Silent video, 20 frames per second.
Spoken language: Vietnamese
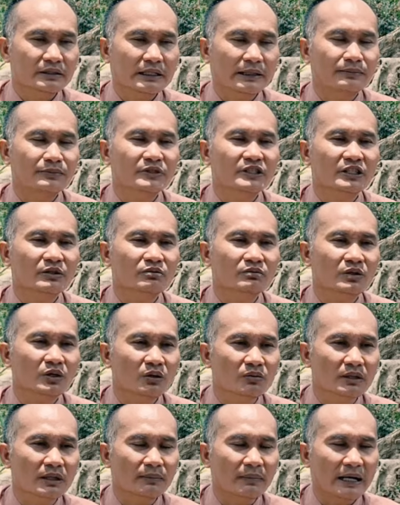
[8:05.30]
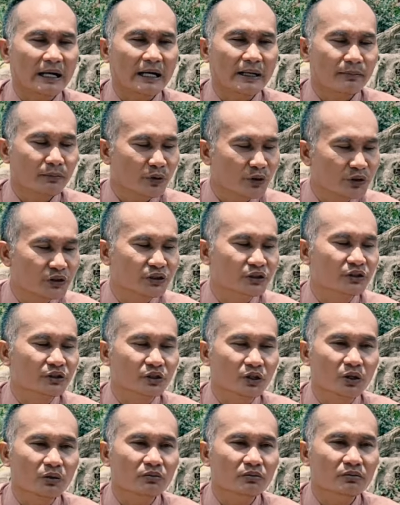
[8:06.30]
chăm sóc tốt là ba môi trường
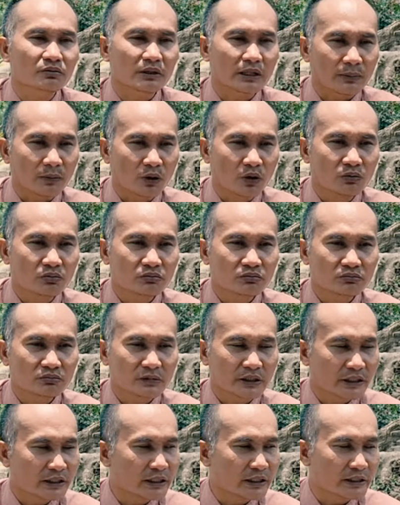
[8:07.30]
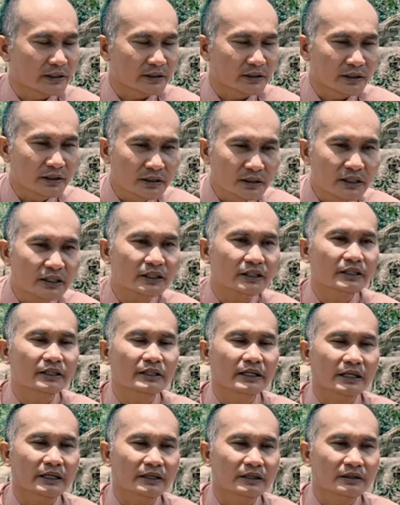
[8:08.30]
tốt là bốn vậy thì tứ nhân
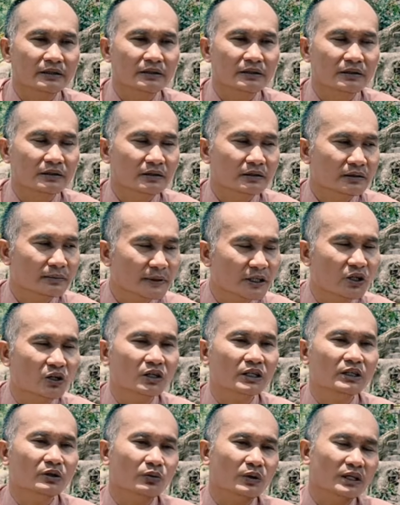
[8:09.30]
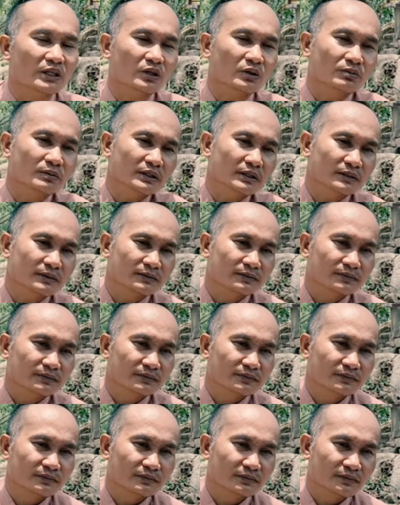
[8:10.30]
viên này mới có kết quả tốt được
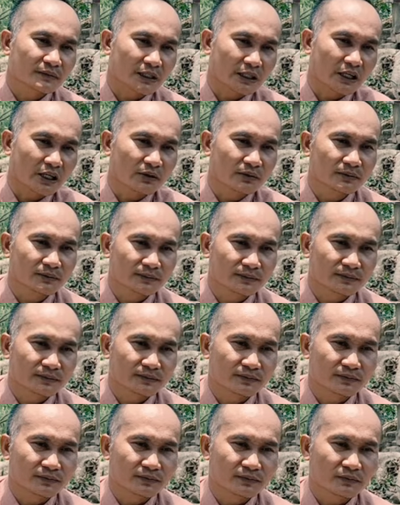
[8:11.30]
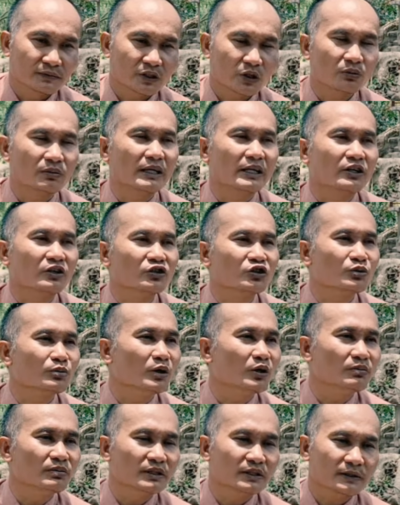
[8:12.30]
thấy không cũng là con số
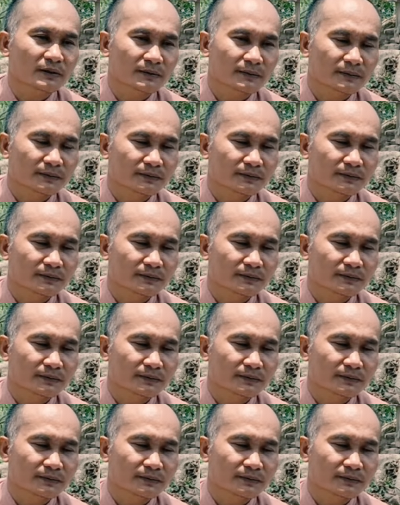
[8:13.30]
4 nữa